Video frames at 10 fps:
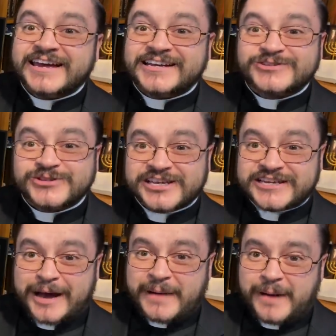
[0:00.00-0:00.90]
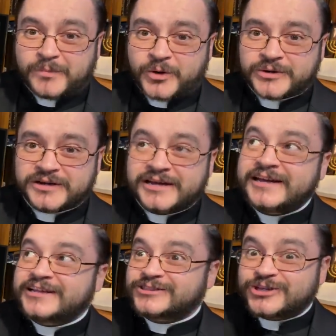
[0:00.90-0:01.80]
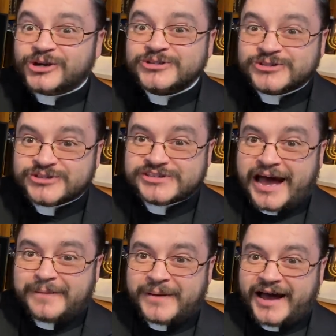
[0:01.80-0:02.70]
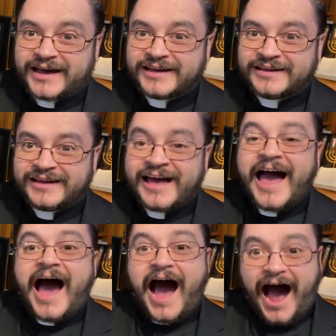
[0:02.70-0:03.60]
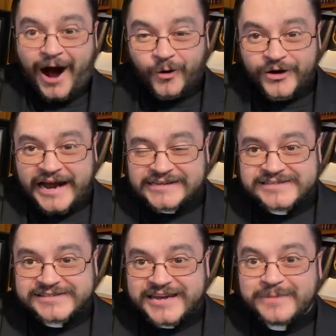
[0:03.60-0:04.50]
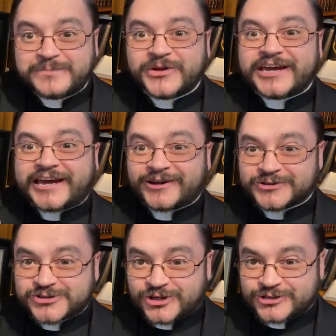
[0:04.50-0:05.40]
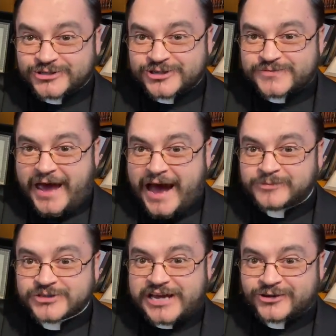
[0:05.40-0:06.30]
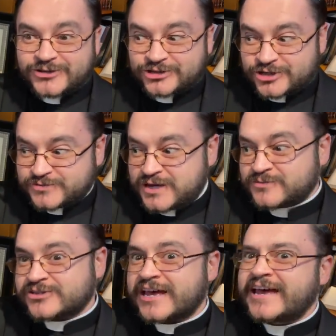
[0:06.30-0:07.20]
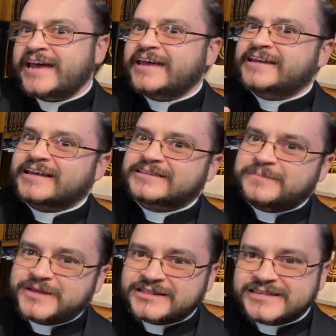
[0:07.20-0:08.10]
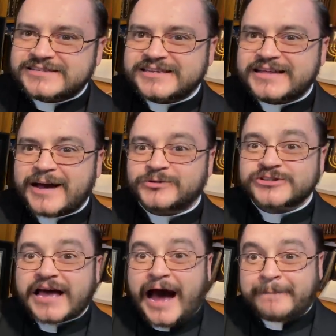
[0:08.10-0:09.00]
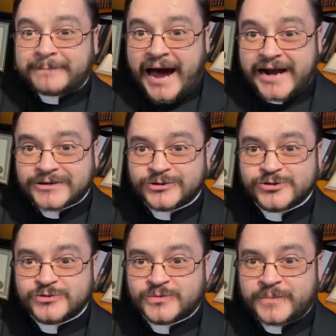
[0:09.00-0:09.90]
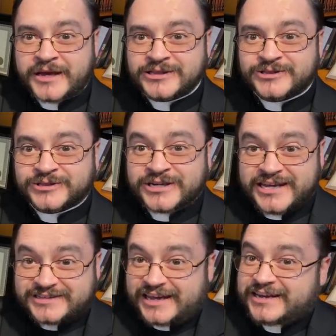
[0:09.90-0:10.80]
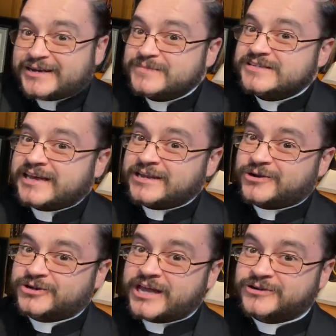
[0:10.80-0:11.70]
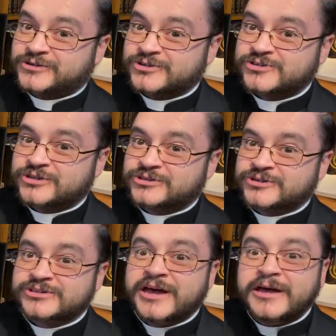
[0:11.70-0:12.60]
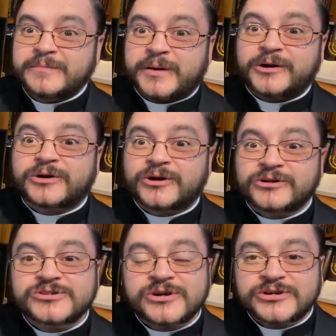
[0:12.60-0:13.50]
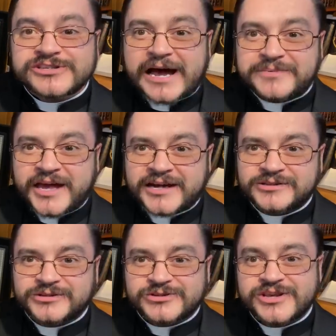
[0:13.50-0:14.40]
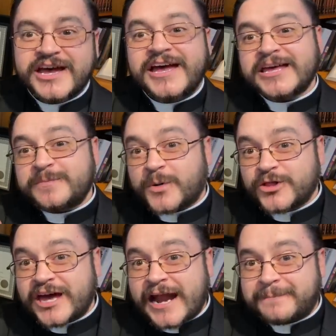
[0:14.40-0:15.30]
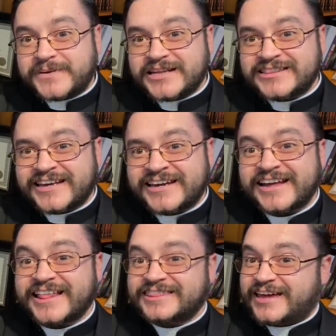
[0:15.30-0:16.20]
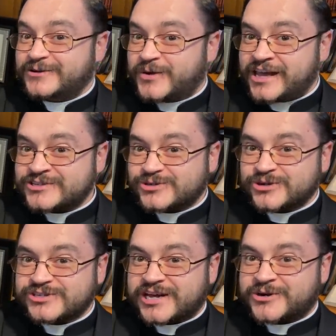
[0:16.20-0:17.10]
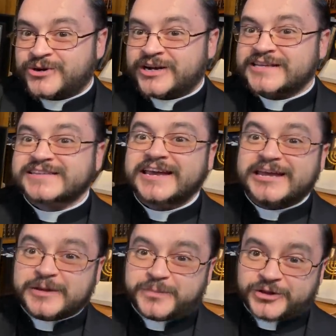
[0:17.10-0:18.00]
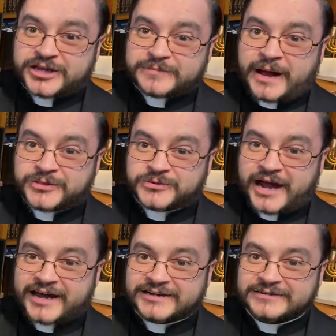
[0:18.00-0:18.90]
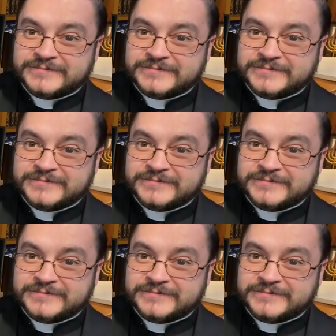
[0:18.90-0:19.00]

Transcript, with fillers: Eso se llama amor. Dios nos ama. Ahora es tiempo de que nosotros nos veamos a nosotros mismos y que también decidamos amarnos un momento, tener misericordia con nosotros, pero con los ojos abiertos y poder aprender de nuestros errores y poder madurar.